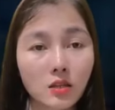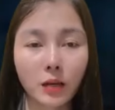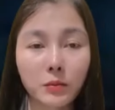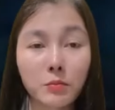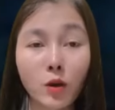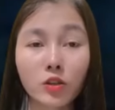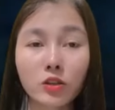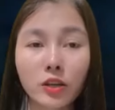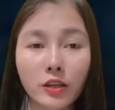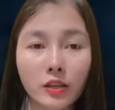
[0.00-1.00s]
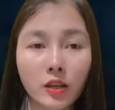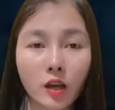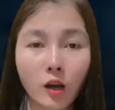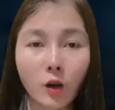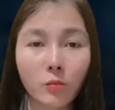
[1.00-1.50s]
Thông không nói gì,
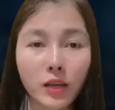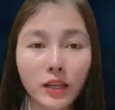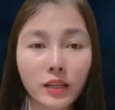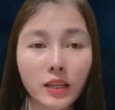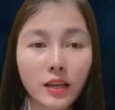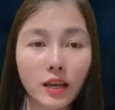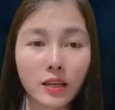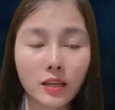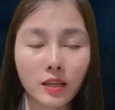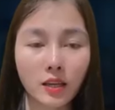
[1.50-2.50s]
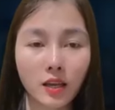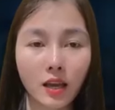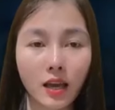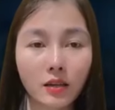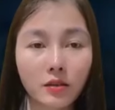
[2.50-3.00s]
anh mặc lại quần áo rồi về
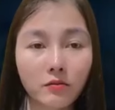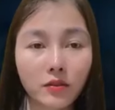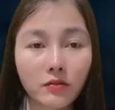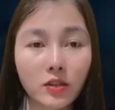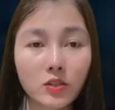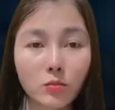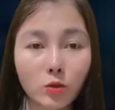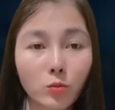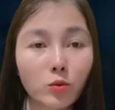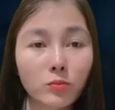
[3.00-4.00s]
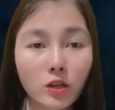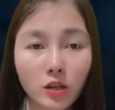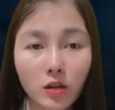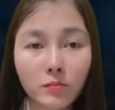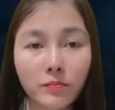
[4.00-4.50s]
nhà mình. Xuân
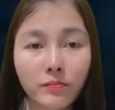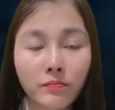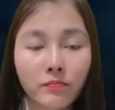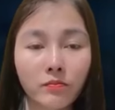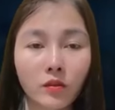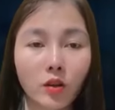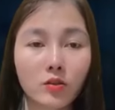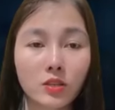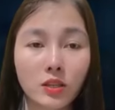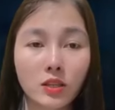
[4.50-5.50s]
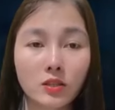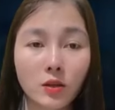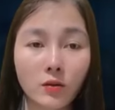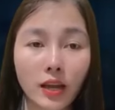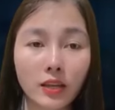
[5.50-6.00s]
tin tưởng Thông, cô tin
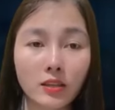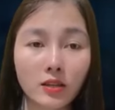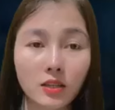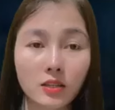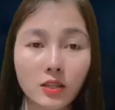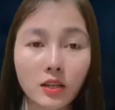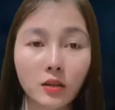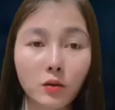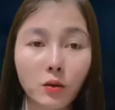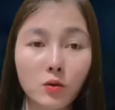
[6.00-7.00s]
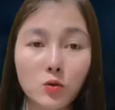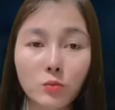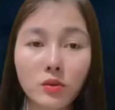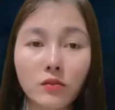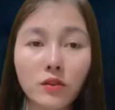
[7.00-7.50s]
rằng anh ta nói chỉ cần chiều
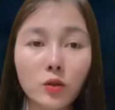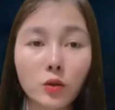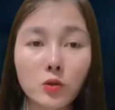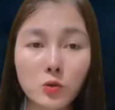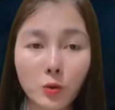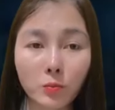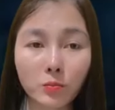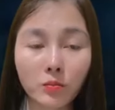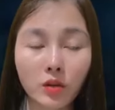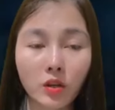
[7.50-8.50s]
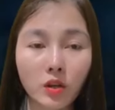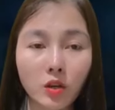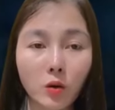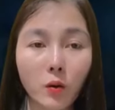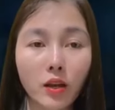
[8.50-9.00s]
anh một lần thì mọi
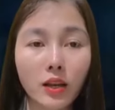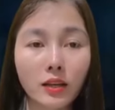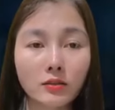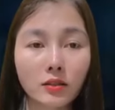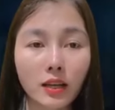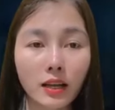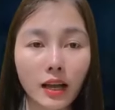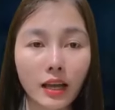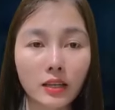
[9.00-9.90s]
chuyện sẽ được giữ kín.